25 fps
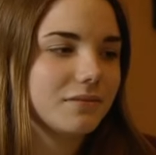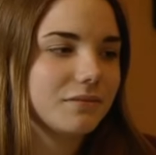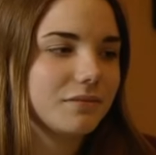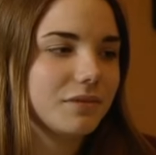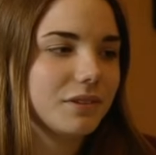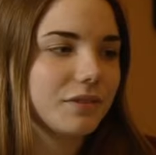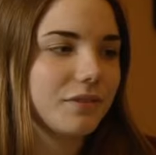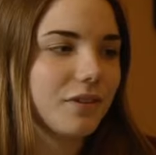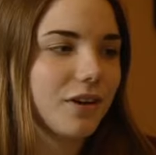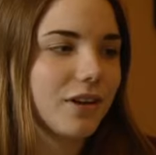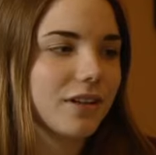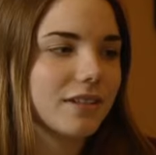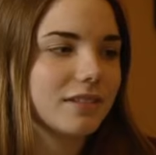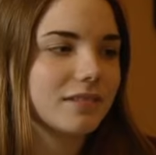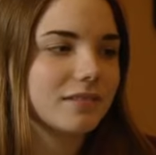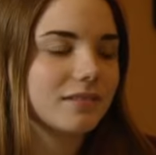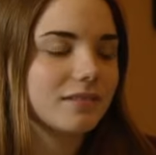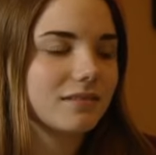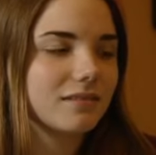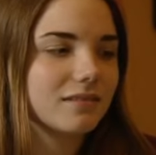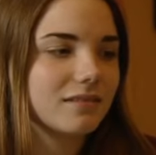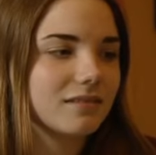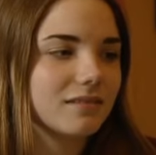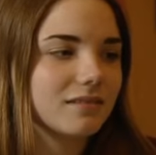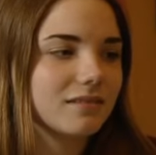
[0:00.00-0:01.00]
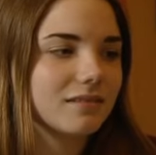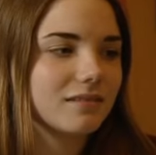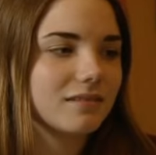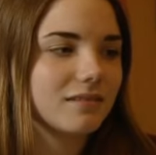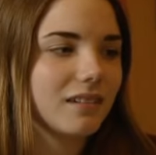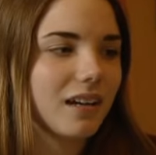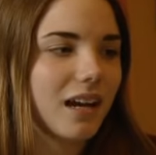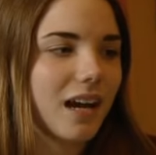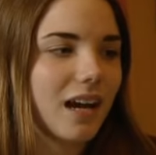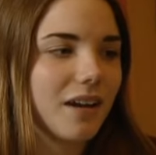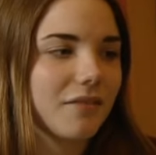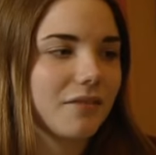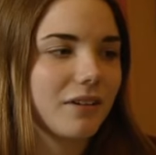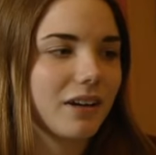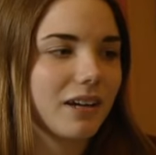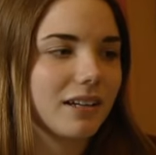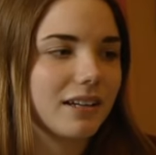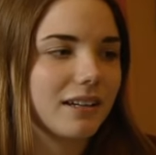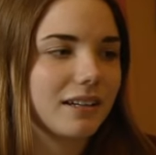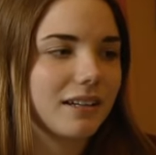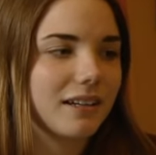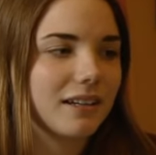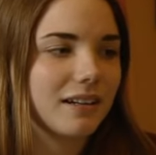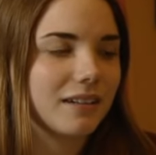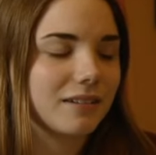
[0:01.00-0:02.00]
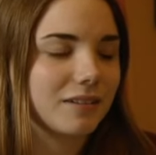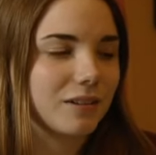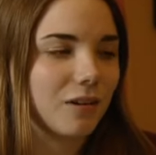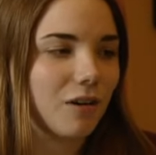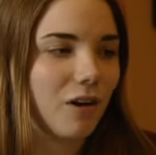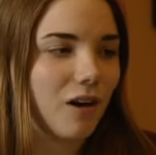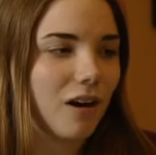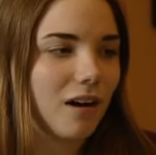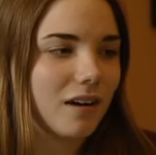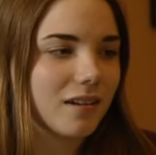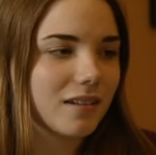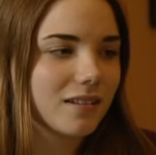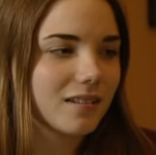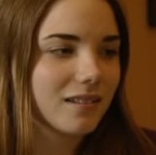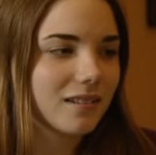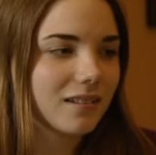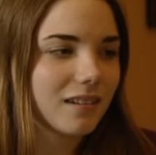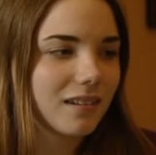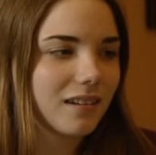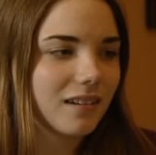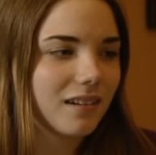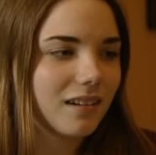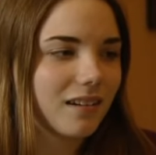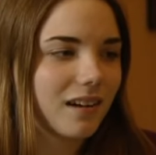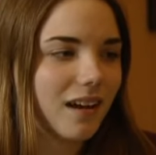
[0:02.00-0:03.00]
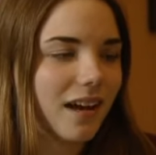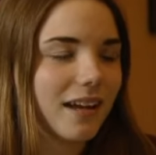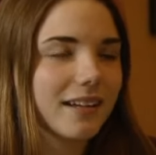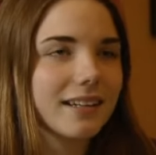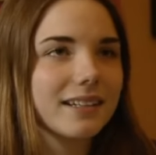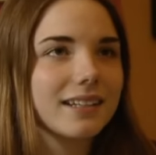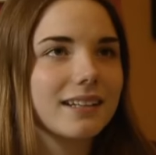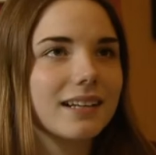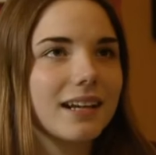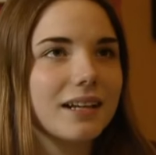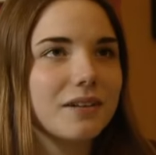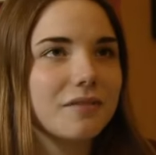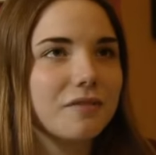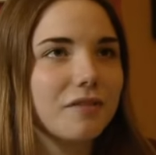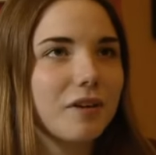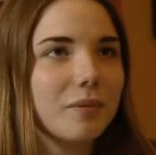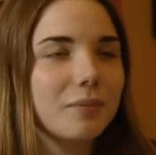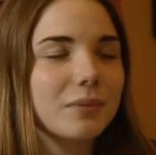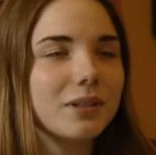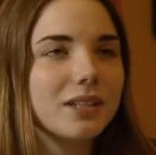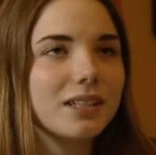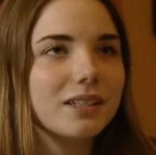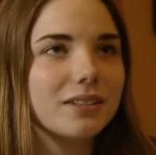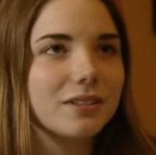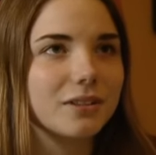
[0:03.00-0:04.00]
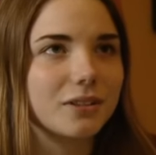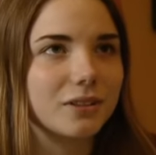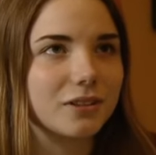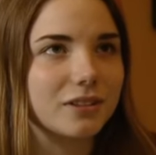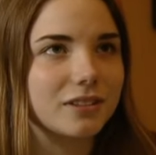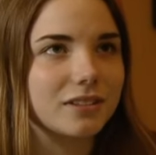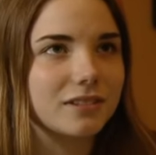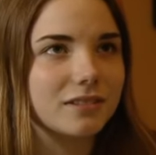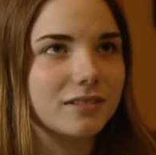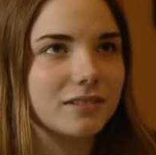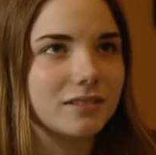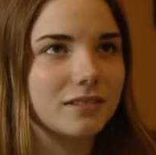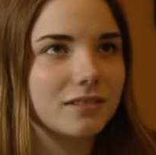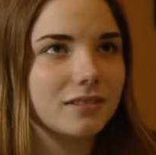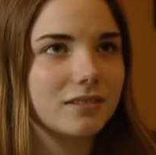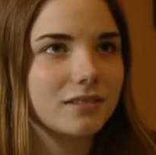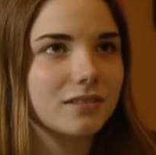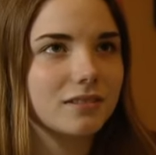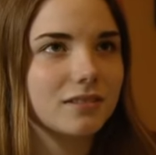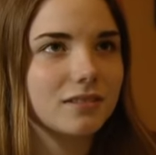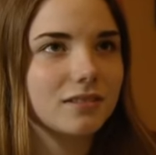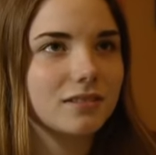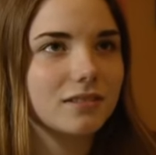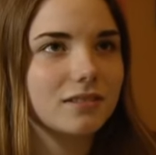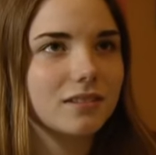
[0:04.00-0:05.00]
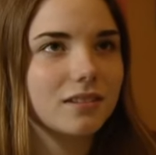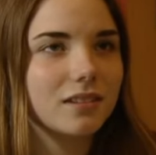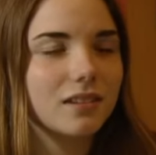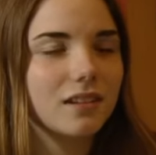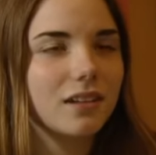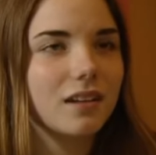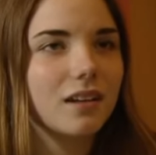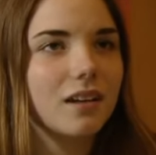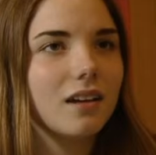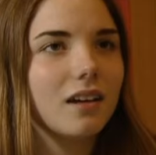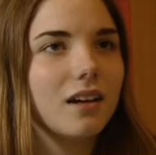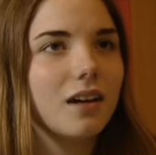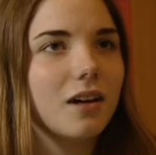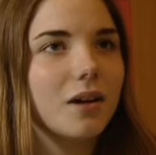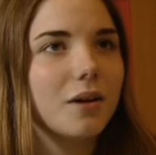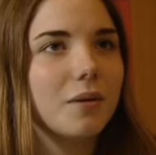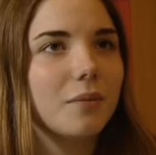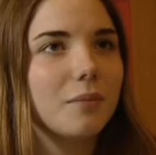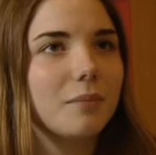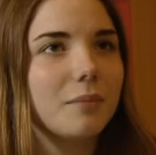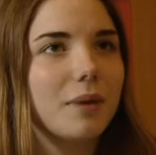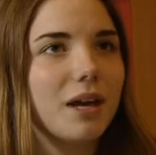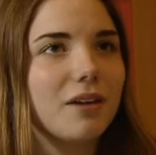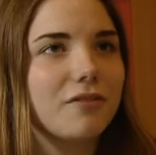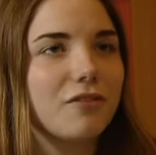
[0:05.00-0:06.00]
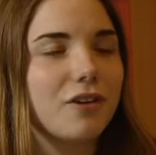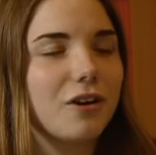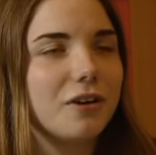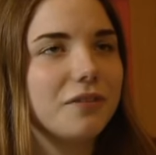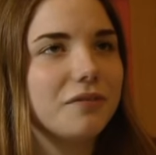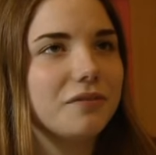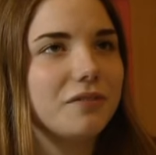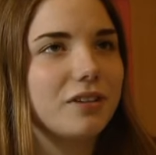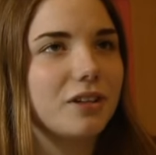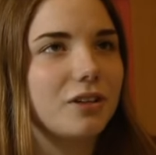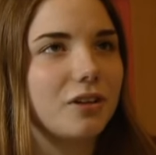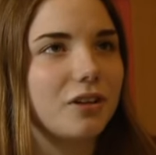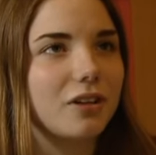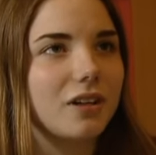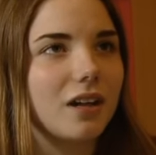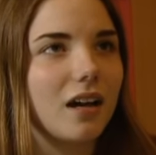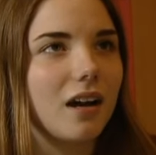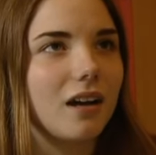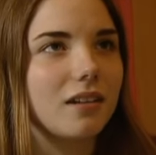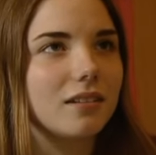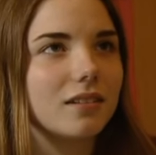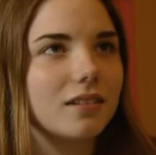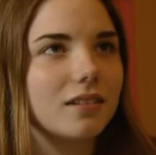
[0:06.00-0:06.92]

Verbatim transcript: Wir wollten einfach an einen anderen Ort. Eine kleine Familie gründen. Mehr wollten wir doch gar